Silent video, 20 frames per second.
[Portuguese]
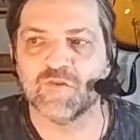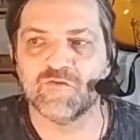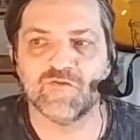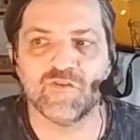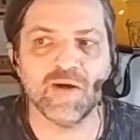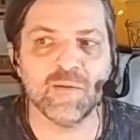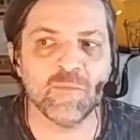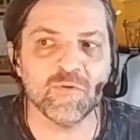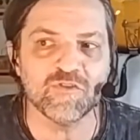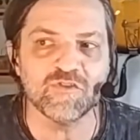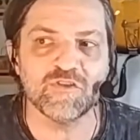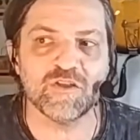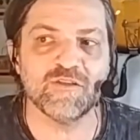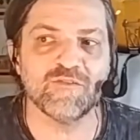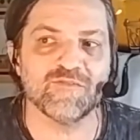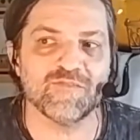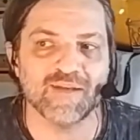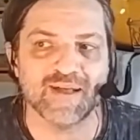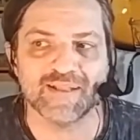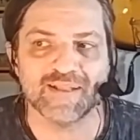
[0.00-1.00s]
vamos se
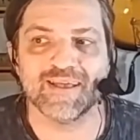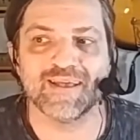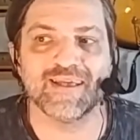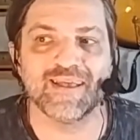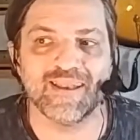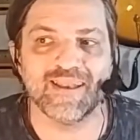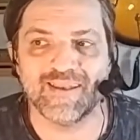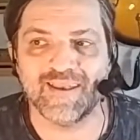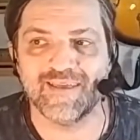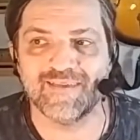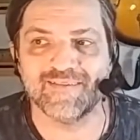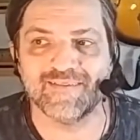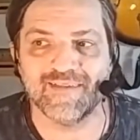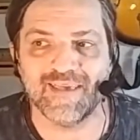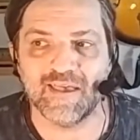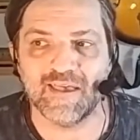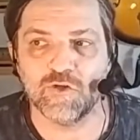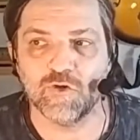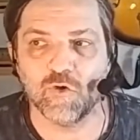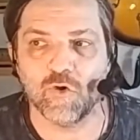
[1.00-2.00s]
livrar daquele
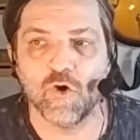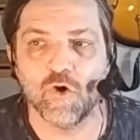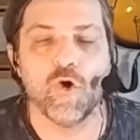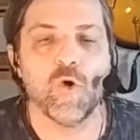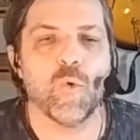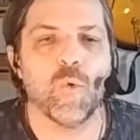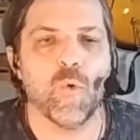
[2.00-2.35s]
desenho